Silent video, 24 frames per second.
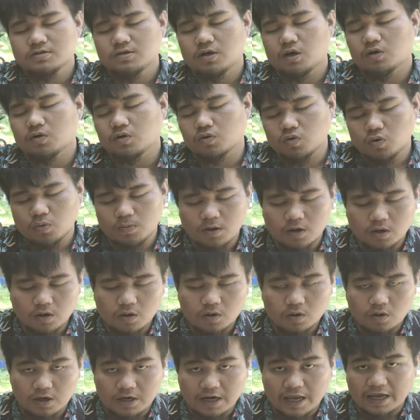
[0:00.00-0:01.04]
ช่อง YouTube แล้ว
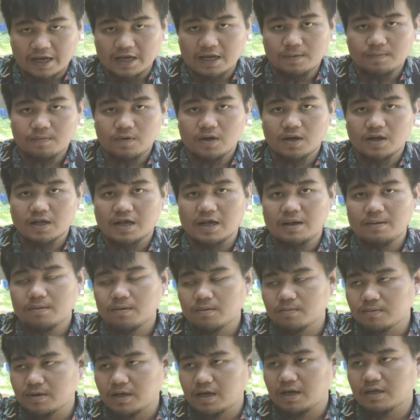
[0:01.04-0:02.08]
ก็กดไลค์คลิปด้วยนะครับผ
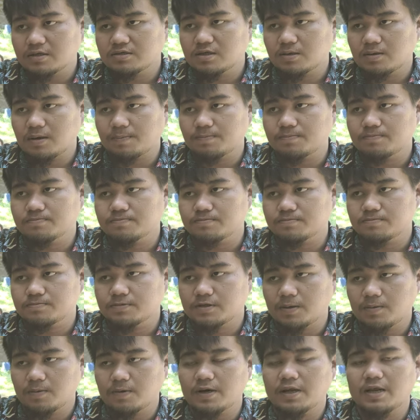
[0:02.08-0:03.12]
มนะสำหรับ
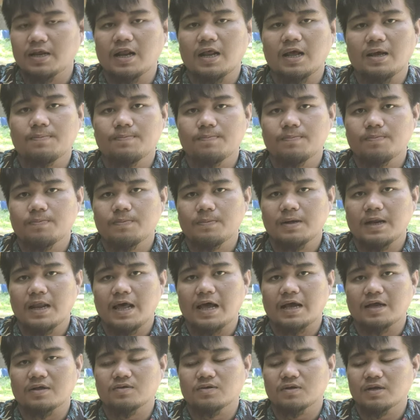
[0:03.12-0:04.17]
สำหรับวันนี้นะครับ
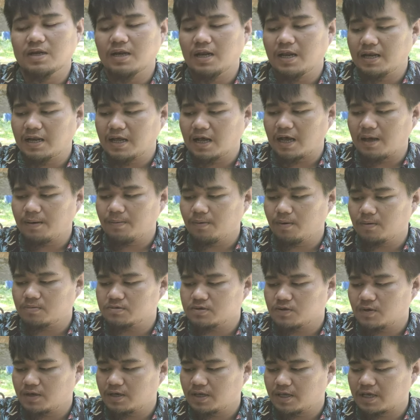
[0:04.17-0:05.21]
ลากันตรงนี้เลยนะครับผม
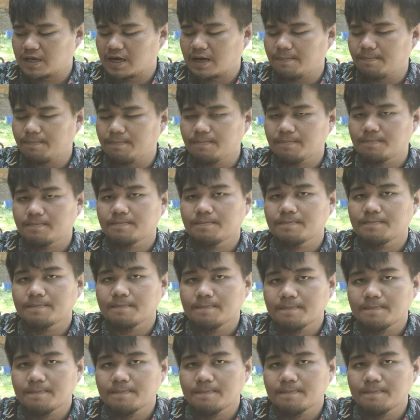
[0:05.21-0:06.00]
สวัสดีครับ